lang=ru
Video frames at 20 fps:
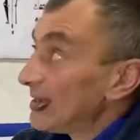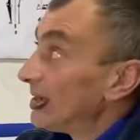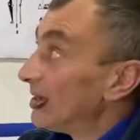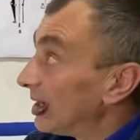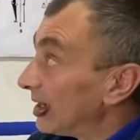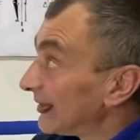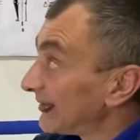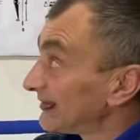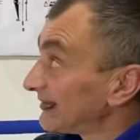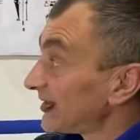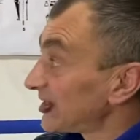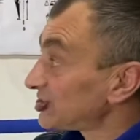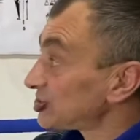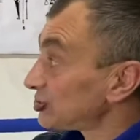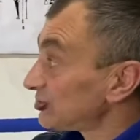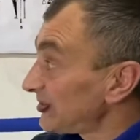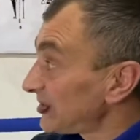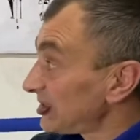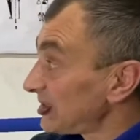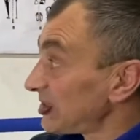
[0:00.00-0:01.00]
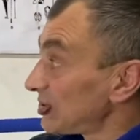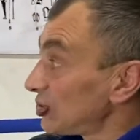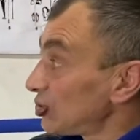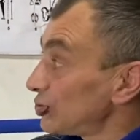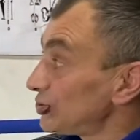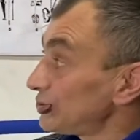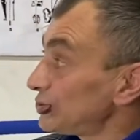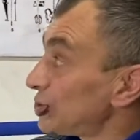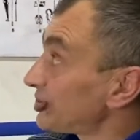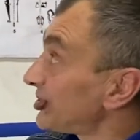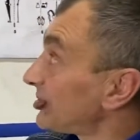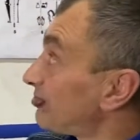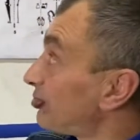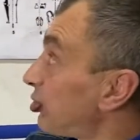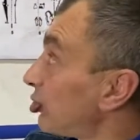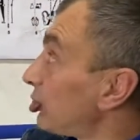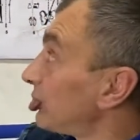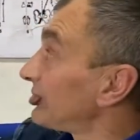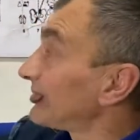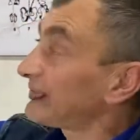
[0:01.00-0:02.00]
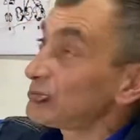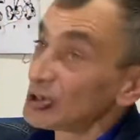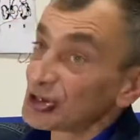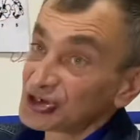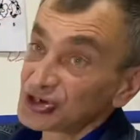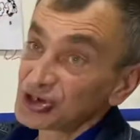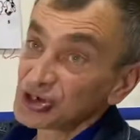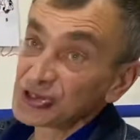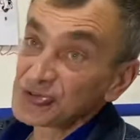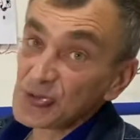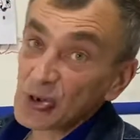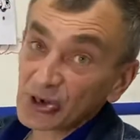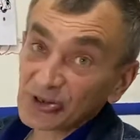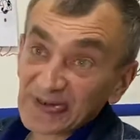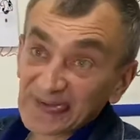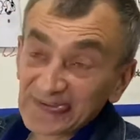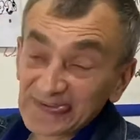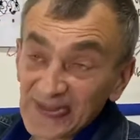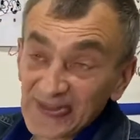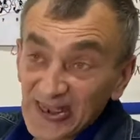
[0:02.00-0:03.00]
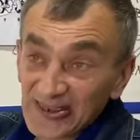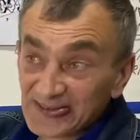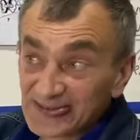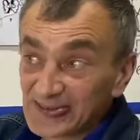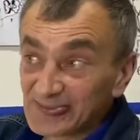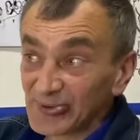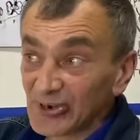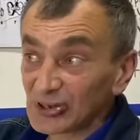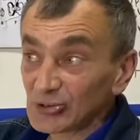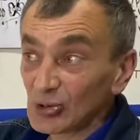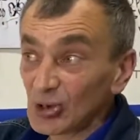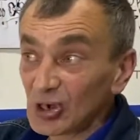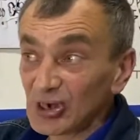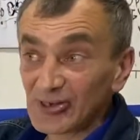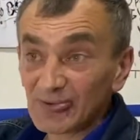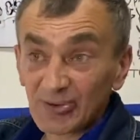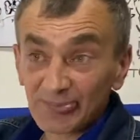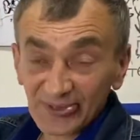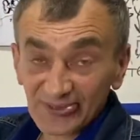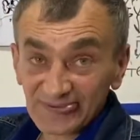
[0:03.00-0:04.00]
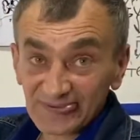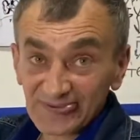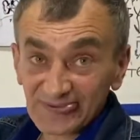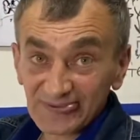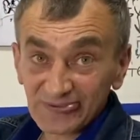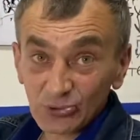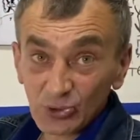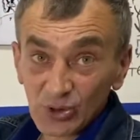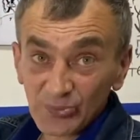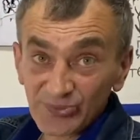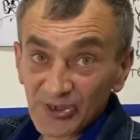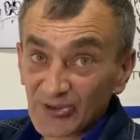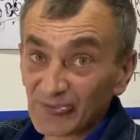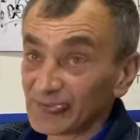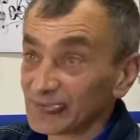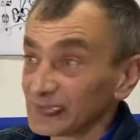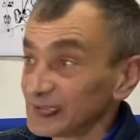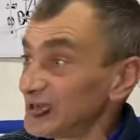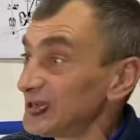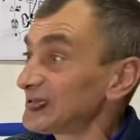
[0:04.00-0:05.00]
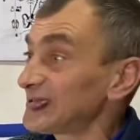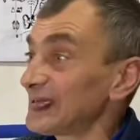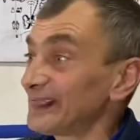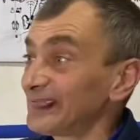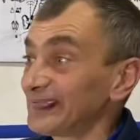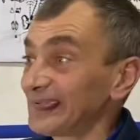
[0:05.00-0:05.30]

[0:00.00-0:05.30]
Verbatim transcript: А, значит, вы уйдете полностью от четвертой стадии продольного плоскостопия, где-то